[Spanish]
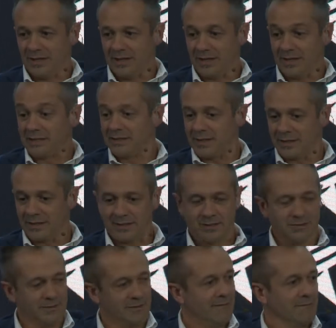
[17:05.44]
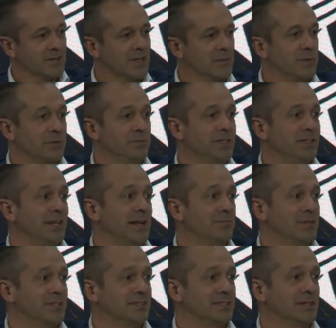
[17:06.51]
Internet, que permite el
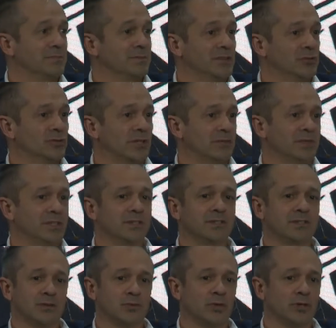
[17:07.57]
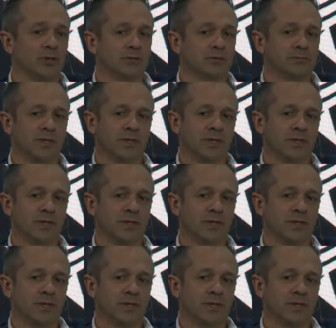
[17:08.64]
almacenamiento también distribuido.